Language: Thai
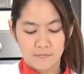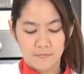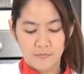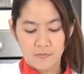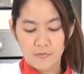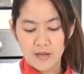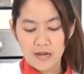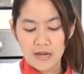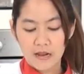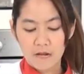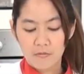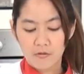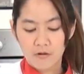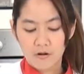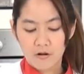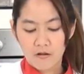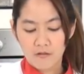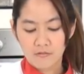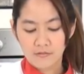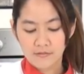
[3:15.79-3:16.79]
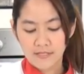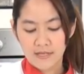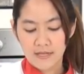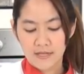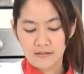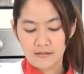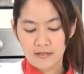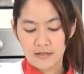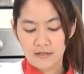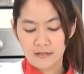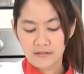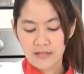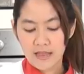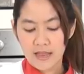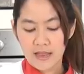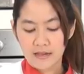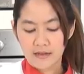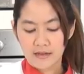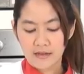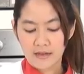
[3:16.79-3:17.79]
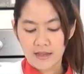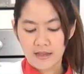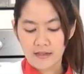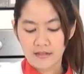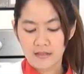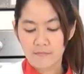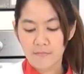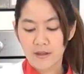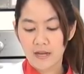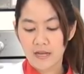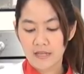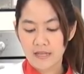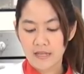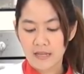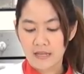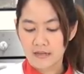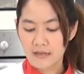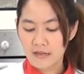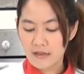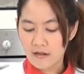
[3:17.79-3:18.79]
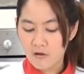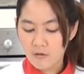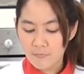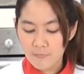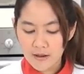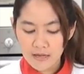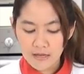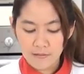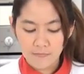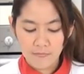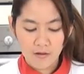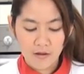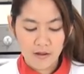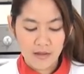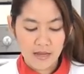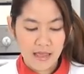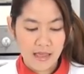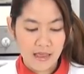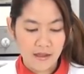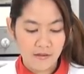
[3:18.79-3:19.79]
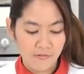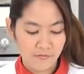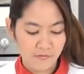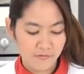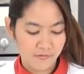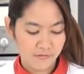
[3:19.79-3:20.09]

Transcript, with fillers: เพราะว่าเรากรองเศษต่างๆนะคะ ที่ไม่ละเอียดเนี่ยออกมาเรียบร้อยแล้ว